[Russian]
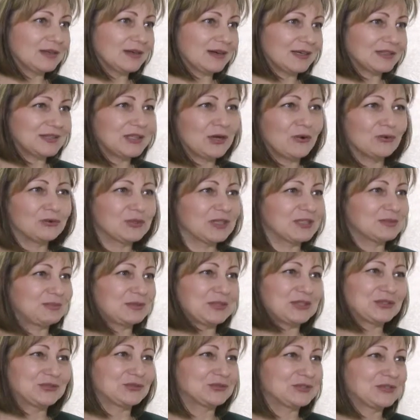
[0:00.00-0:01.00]
хотя у нас
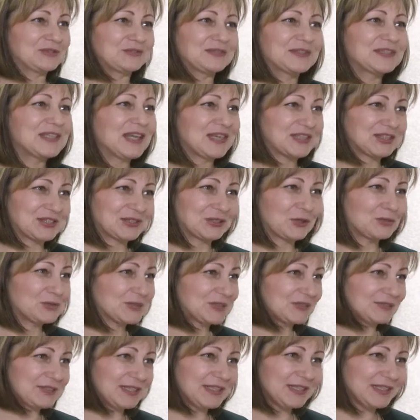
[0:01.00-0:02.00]
присутствует наш
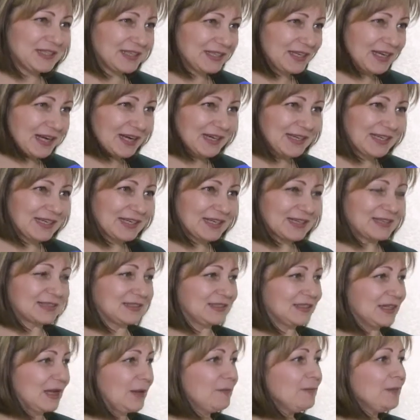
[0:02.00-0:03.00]
собственный региолект,
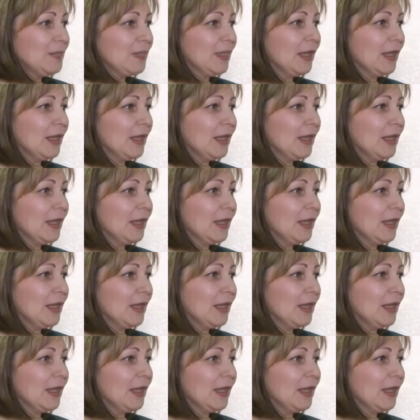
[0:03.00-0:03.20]
да,